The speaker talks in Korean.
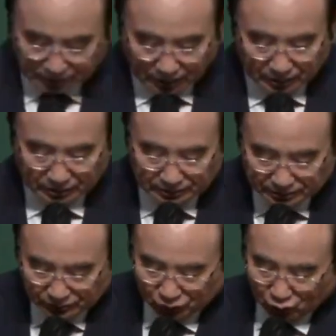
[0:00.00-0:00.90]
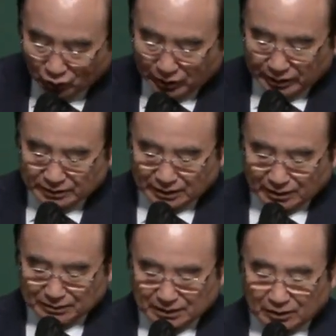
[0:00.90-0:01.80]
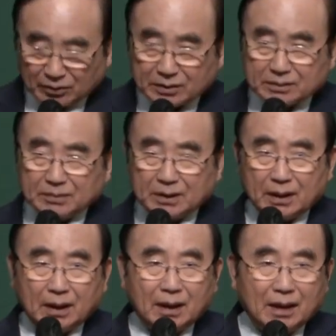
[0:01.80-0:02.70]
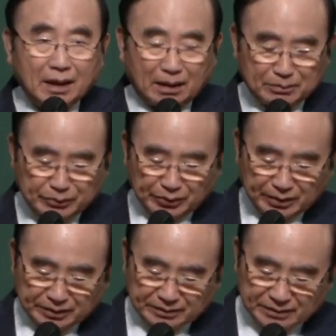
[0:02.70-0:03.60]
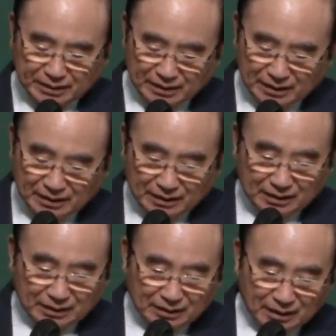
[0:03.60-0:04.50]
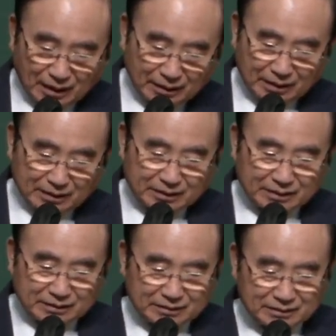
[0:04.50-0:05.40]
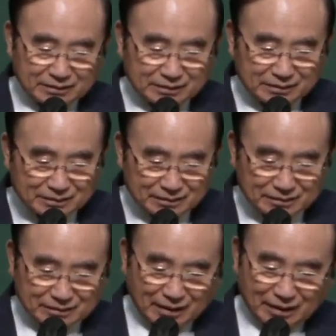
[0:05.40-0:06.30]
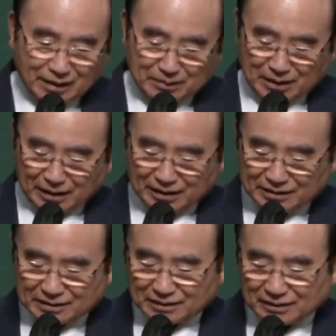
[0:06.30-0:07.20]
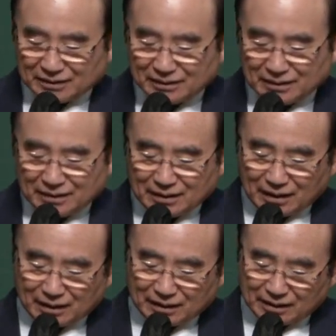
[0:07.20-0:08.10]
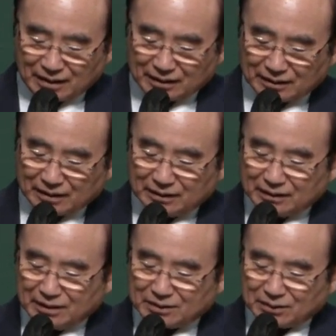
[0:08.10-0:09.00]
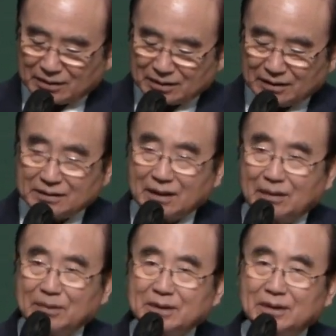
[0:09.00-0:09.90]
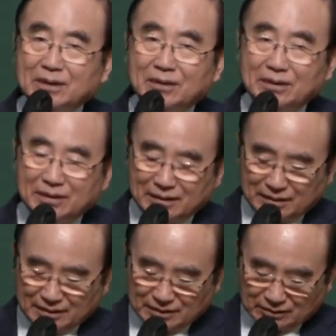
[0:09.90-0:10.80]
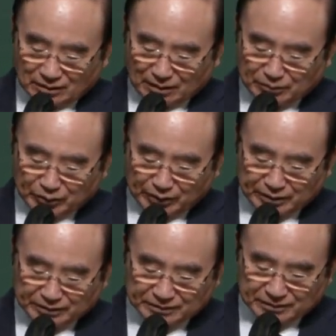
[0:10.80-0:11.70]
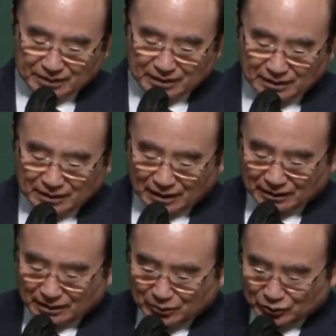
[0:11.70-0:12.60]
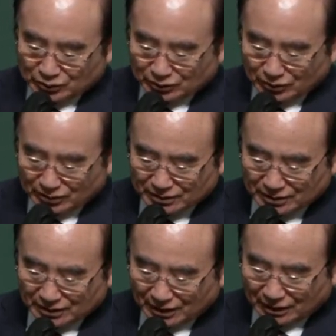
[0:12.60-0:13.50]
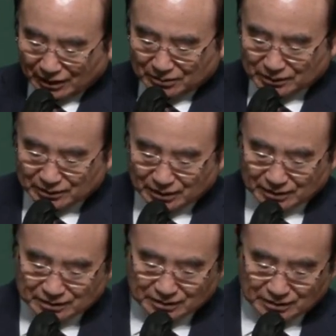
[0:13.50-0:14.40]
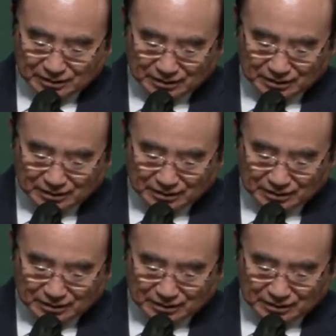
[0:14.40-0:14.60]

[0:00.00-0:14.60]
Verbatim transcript: 땅에는 두 부류의 사람이 살고 있습니다. 한 부류는 하나님 끝 하나님을 향해서 하나님 함께하는 은혜 속에 사는 사람이 있어요. 또 한 부류는 아담의 후손으로서 하나님을 떠나서